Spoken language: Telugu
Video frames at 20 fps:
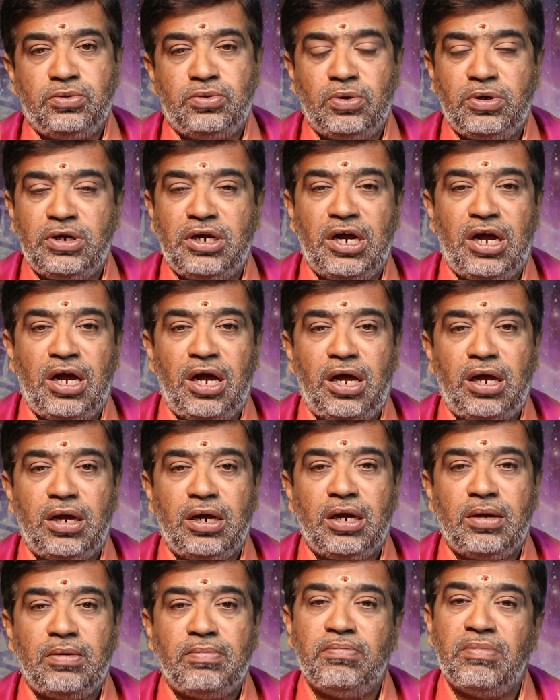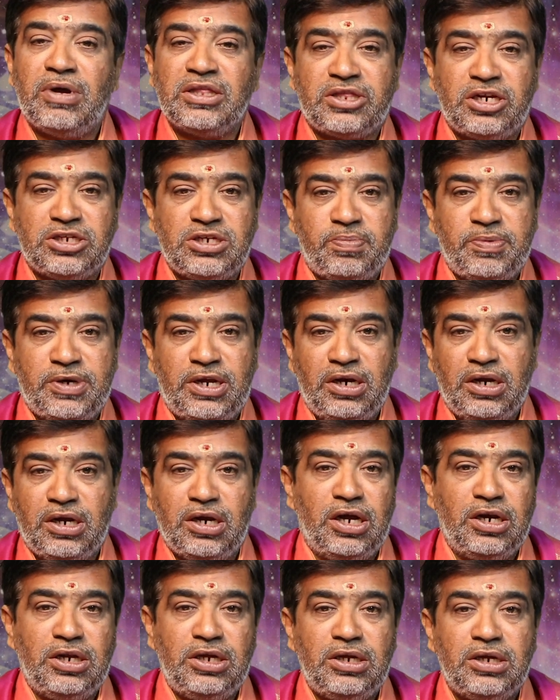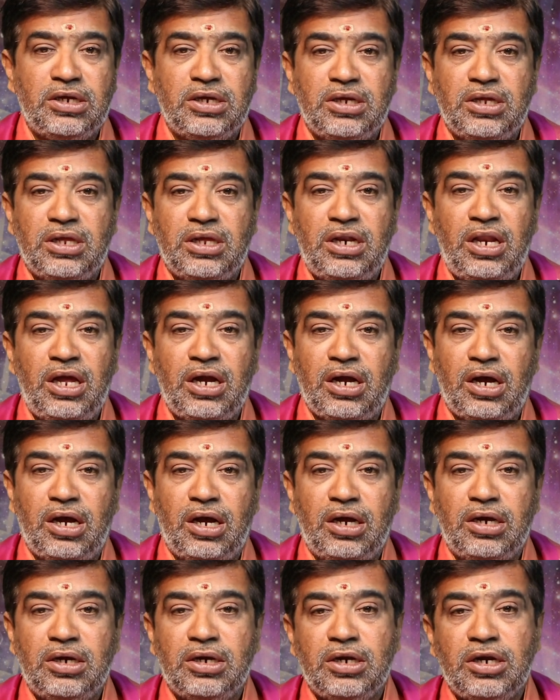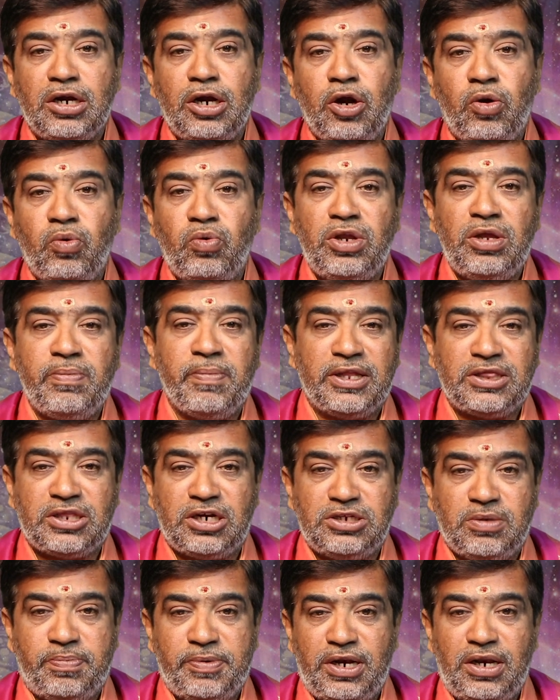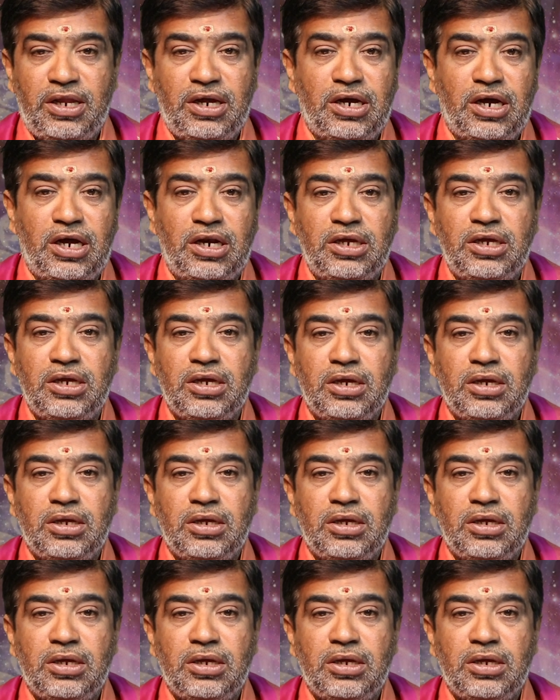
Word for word: దుర్గా మంత్రజపాన్ని కానీ లేక గౌరీ మంత్రజపాన్ని కానీ